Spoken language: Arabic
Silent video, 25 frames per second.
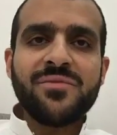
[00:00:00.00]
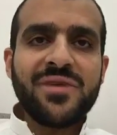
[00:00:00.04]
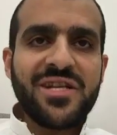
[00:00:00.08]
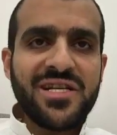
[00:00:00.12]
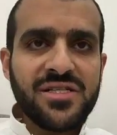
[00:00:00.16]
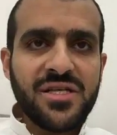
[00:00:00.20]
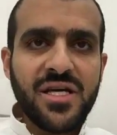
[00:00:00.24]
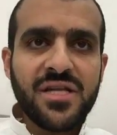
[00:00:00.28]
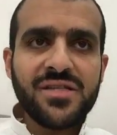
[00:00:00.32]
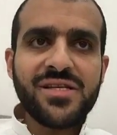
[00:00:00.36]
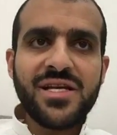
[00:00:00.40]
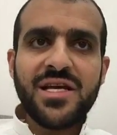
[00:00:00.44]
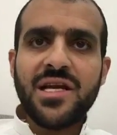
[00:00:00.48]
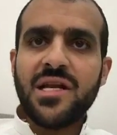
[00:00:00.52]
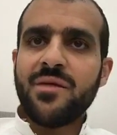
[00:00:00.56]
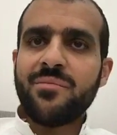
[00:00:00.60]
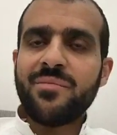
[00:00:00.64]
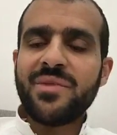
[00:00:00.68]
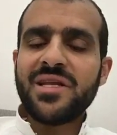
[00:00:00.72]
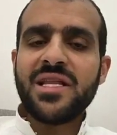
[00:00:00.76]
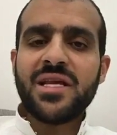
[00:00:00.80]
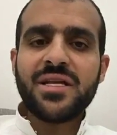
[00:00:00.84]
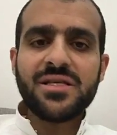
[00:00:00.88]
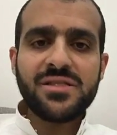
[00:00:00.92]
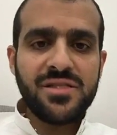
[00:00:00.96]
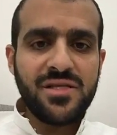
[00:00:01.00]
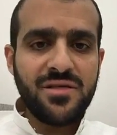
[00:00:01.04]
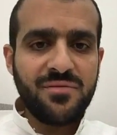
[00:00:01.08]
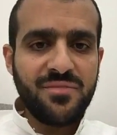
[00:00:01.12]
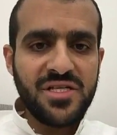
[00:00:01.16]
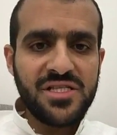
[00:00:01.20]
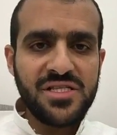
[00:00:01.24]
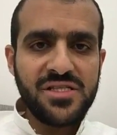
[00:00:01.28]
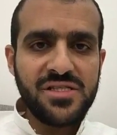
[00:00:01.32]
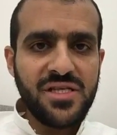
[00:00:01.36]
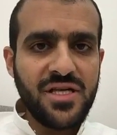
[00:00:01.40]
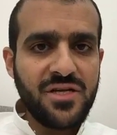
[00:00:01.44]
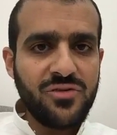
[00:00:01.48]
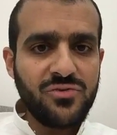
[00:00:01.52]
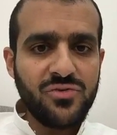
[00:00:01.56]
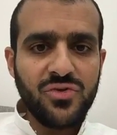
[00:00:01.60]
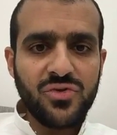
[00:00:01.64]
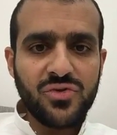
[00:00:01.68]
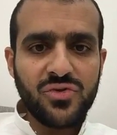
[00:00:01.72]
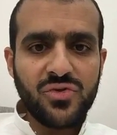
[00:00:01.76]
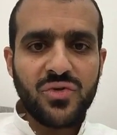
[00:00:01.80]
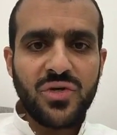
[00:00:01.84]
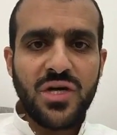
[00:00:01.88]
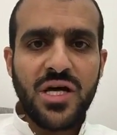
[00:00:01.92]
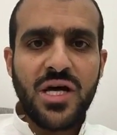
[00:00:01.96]
انا شخصيا لما درست الماجستير
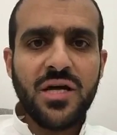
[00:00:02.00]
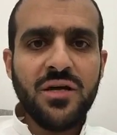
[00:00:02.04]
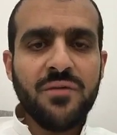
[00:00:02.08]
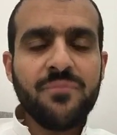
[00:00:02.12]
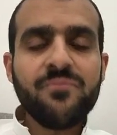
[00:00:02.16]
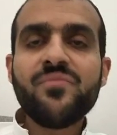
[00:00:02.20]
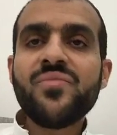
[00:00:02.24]
والدكتوراه